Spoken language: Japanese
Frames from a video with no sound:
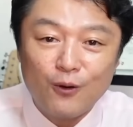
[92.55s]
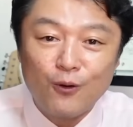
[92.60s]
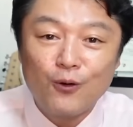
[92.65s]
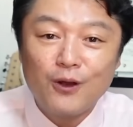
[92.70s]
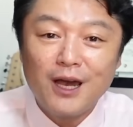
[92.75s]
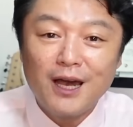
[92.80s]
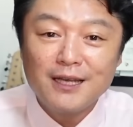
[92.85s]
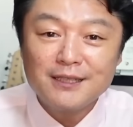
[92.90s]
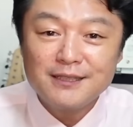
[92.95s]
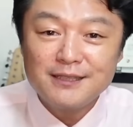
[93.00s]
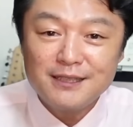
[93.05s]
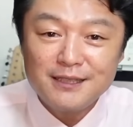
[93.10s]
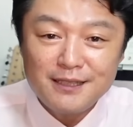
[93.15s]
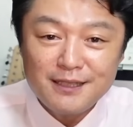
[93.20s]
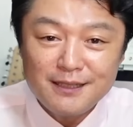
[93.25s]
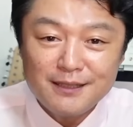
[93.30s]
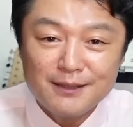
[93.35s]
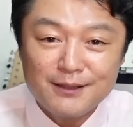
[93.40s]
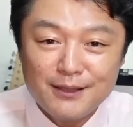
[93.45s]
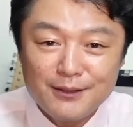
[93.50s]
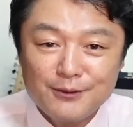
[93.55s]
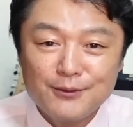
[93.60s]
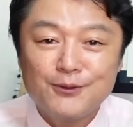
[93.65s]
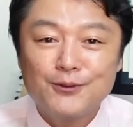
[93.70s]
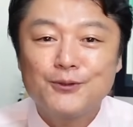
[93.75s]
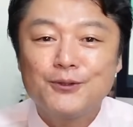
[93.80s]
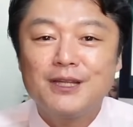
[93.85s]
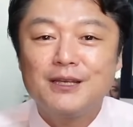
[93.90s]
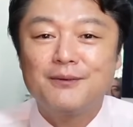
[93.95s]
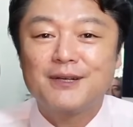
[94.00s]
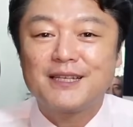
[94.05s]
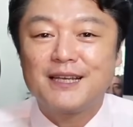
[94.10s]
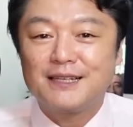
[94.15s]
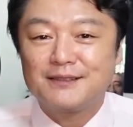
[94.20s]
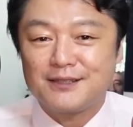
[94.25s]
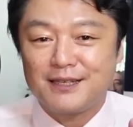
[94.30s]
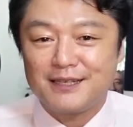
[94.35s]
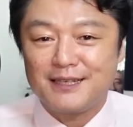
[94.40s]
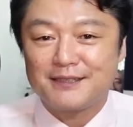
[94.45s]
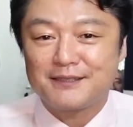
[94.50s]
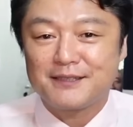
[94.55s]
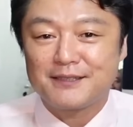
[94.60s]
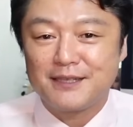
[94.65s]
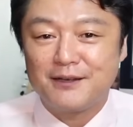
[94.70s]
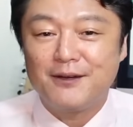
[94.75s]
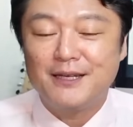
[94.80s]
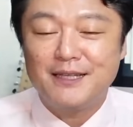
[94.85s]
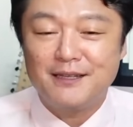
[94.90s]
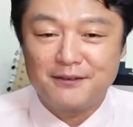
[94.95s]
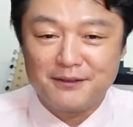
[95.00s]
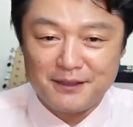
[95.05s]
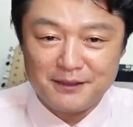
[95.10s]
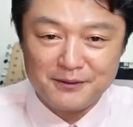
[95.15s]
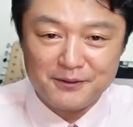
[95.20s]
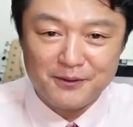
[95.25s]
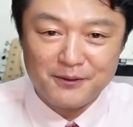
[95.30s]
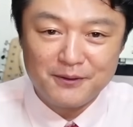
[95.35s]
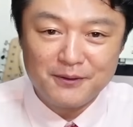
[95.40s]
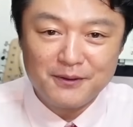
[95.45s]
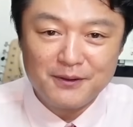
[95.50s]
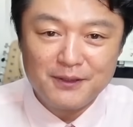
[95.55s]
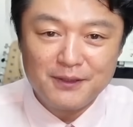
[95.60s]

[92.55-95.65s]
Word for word: おかしいっていうことで今ギャスかギャスか騒いでるんですよ